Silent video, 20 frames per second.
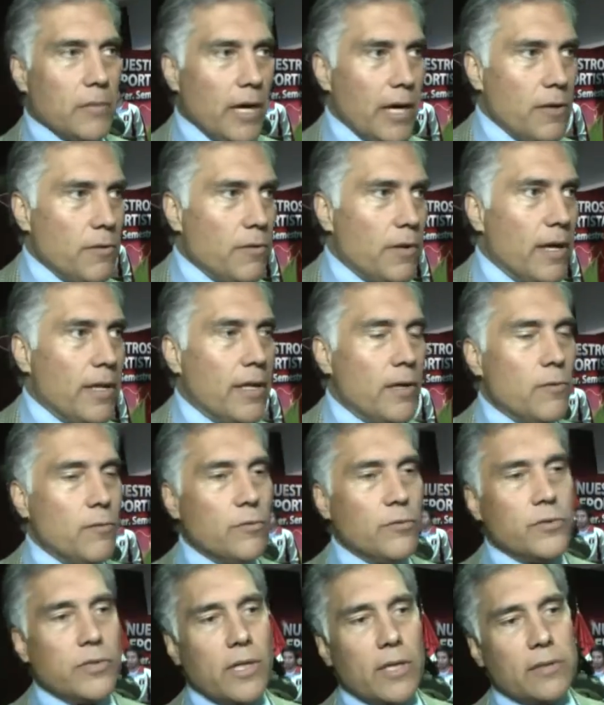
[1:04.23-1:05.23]
Hay unas
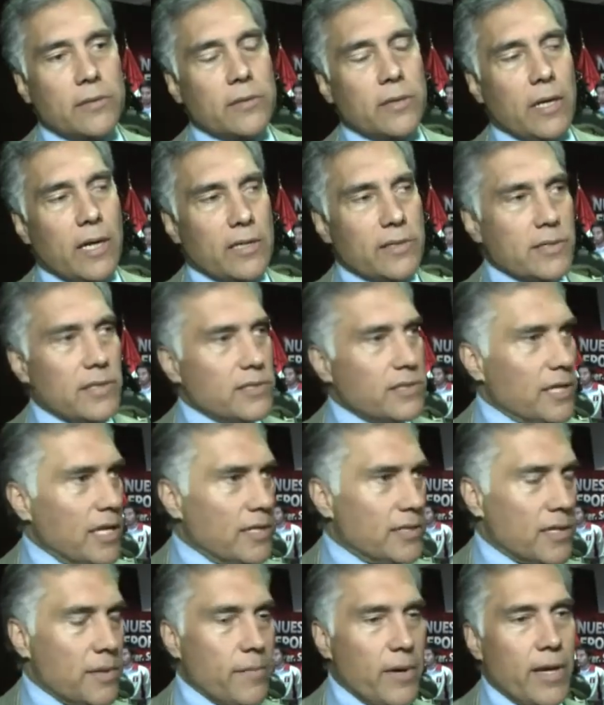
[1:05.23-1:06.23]
denuncias que hace
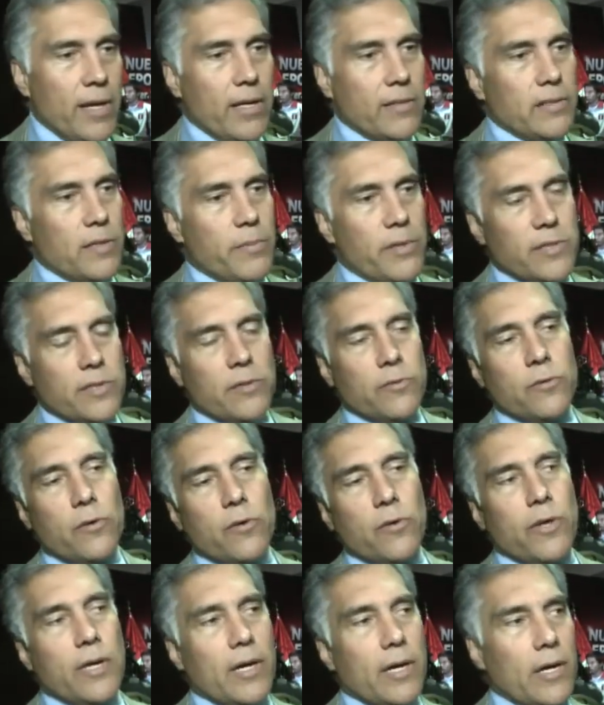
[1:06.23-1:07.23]
seis semanas se presentó
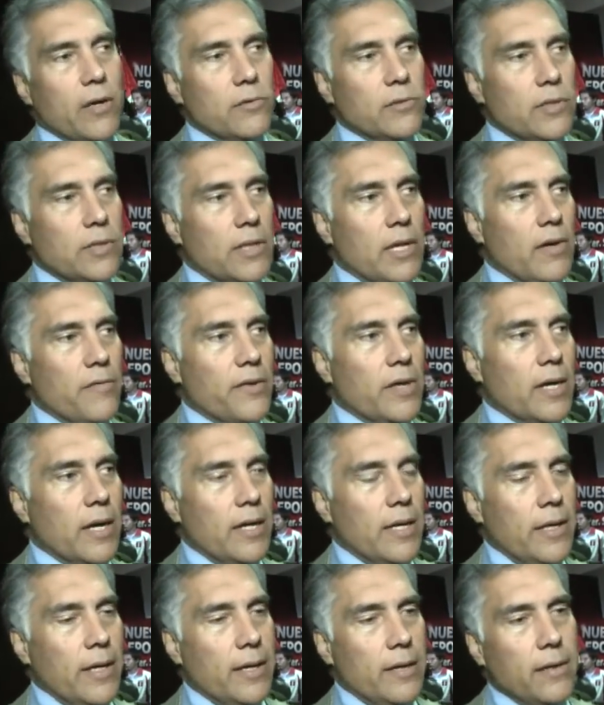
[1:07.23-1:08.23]
los descargos ante la
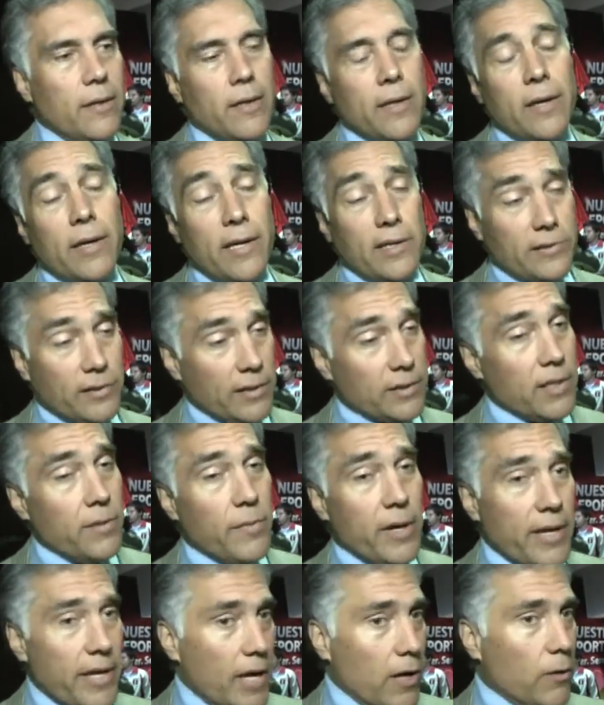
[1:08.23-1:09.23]
Fiscalía, esta
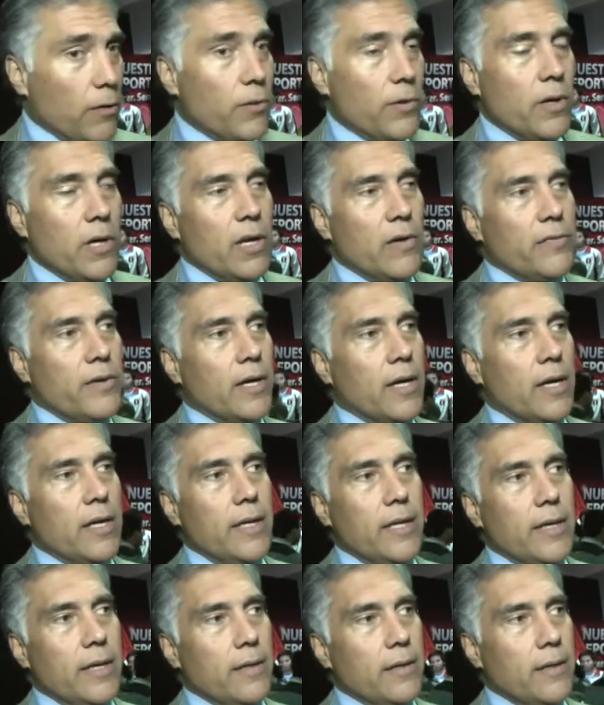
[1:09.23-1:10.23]
semana acudió a la
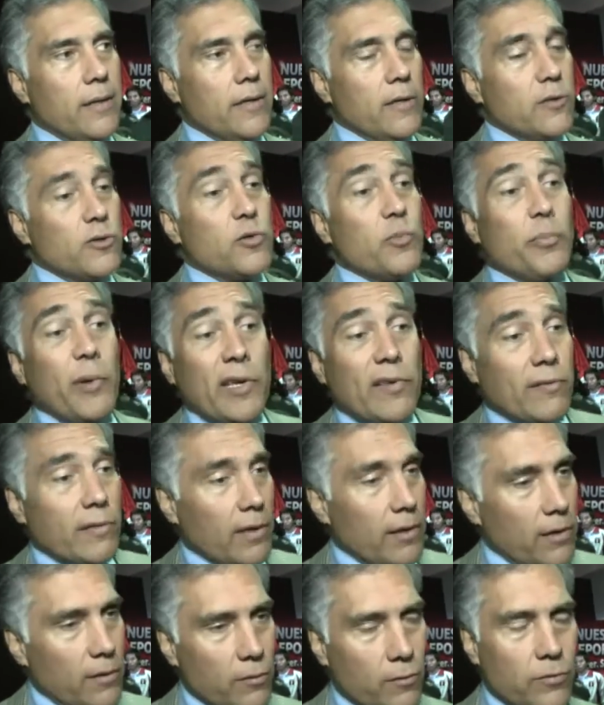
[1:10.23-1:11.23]
Fiscalía,
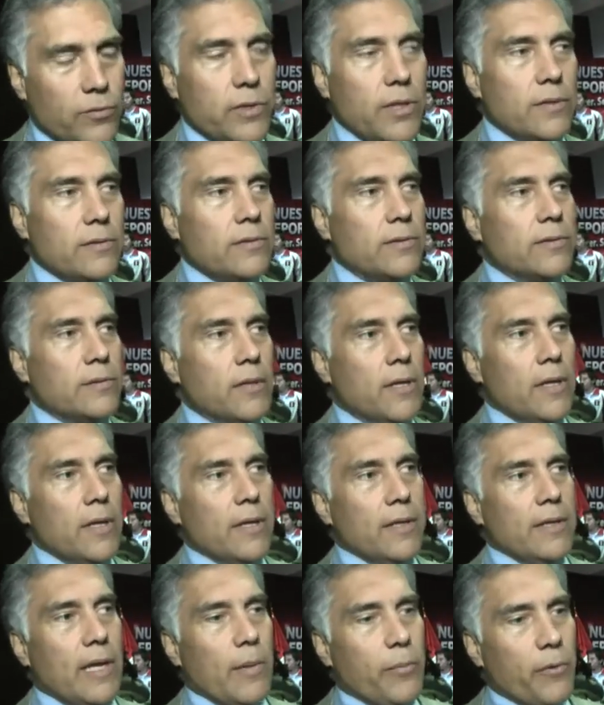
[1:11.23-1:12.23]
supuestas denuncias
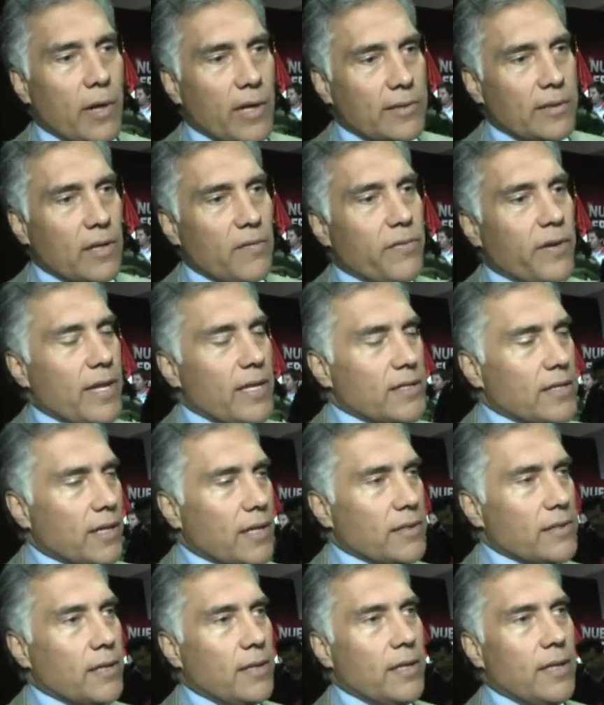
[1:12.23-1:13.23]
de por las transferencias
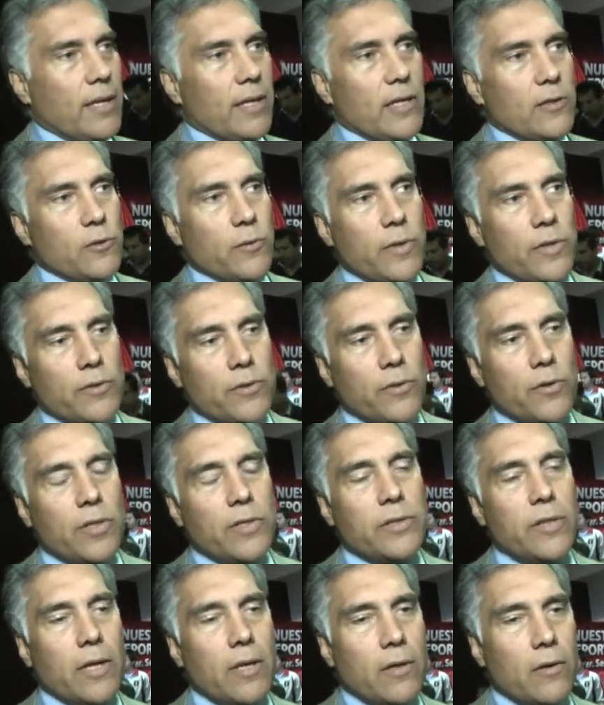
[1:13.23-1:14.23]
que se le dan las
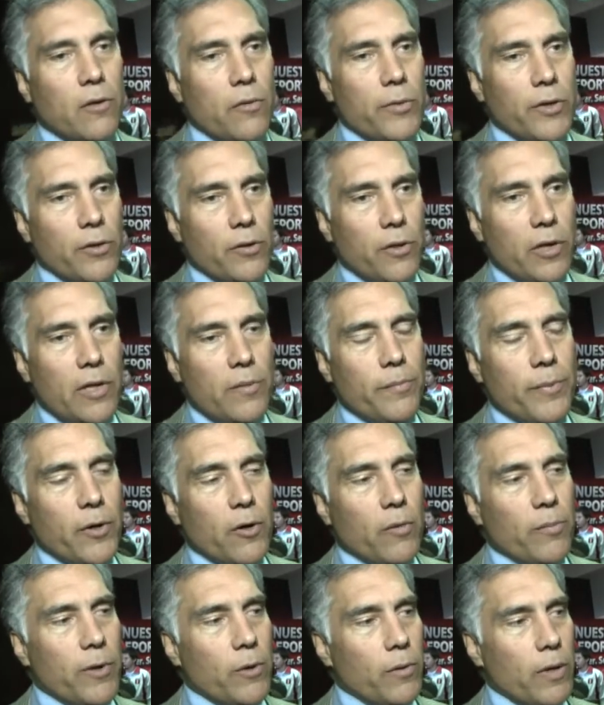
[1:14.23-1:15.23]
subvenciones al Comité
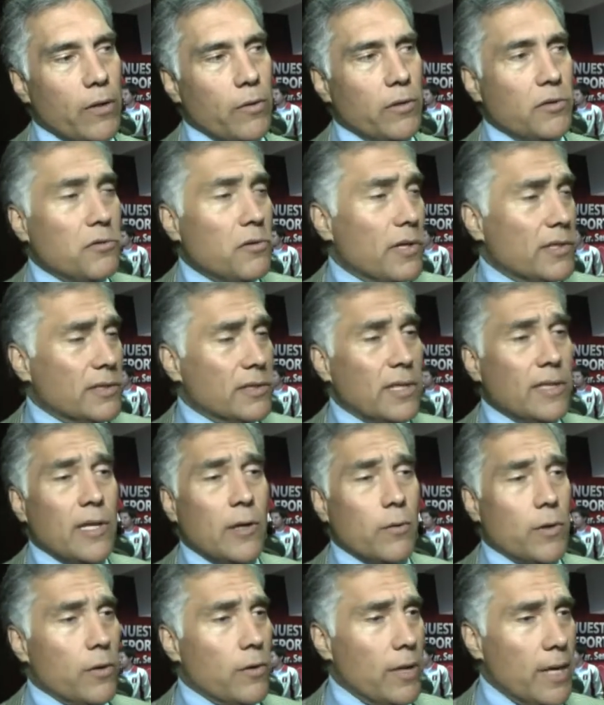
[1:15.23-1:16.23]
Olímpico Peruano y todas están de
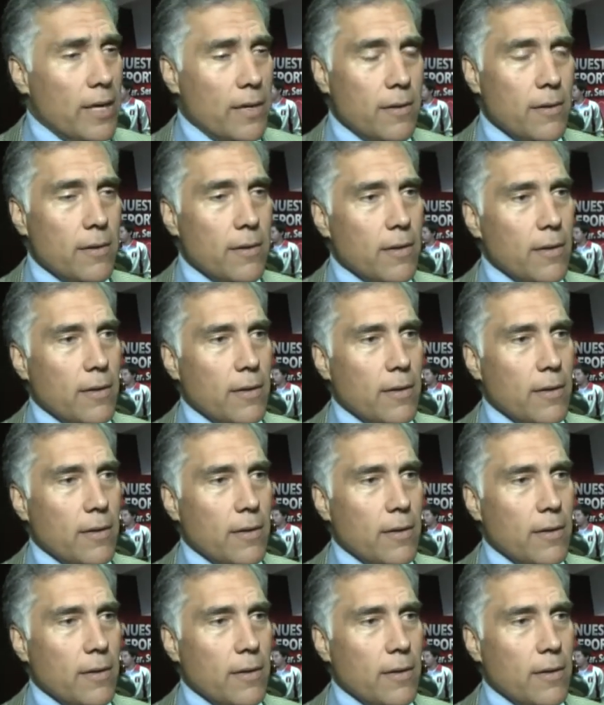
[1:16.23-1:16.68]
acuerdo a ley.